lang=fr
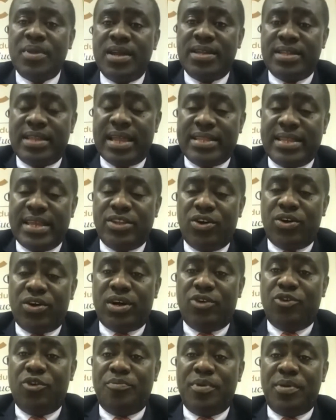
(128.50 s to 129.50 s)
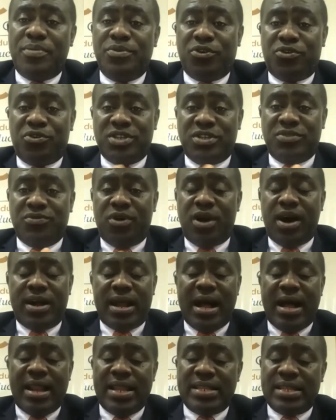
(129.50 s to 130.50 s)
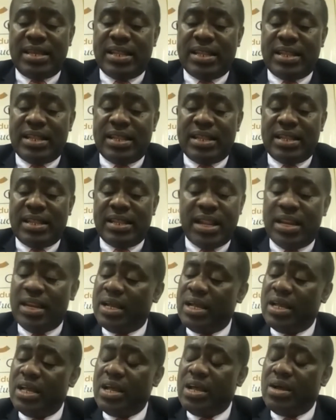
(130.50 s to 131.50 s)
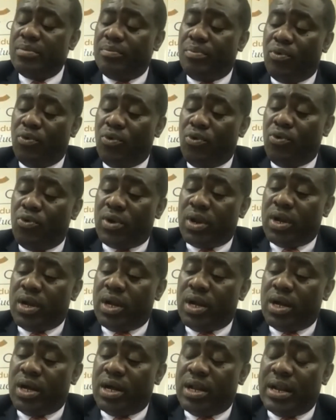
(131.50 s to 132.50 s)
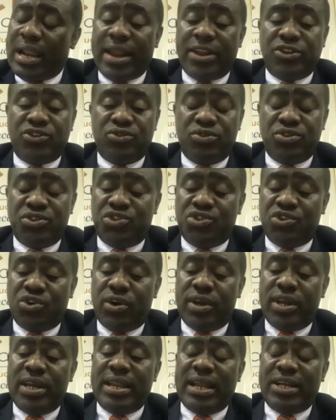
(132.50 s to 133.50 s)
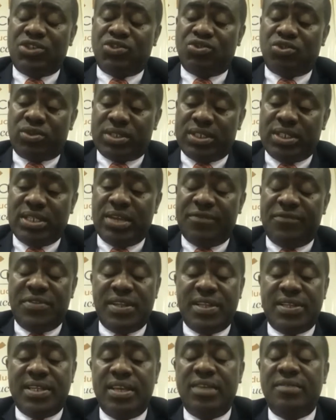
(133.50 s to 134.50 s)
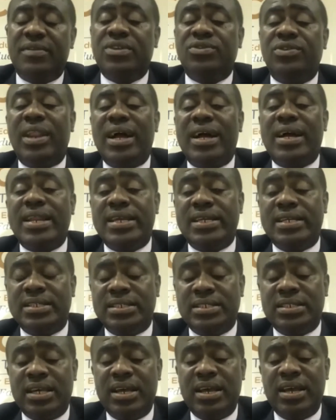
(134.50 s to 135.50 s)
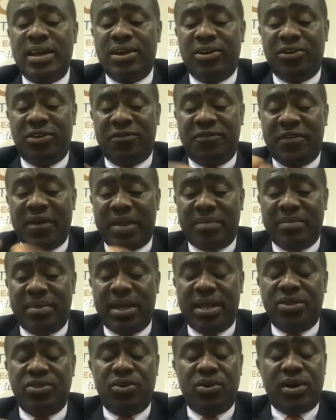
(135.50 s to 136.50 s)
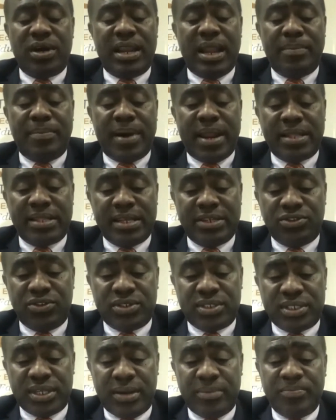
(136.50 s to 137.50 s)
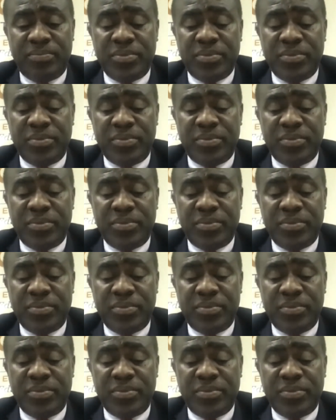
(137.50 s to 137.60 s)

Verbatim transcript: d'aider donc le peuple de Côte d'Ivoire à l'international pour la résolution et la sortie définitive de la crise, refermer donc la parenthèse de sang.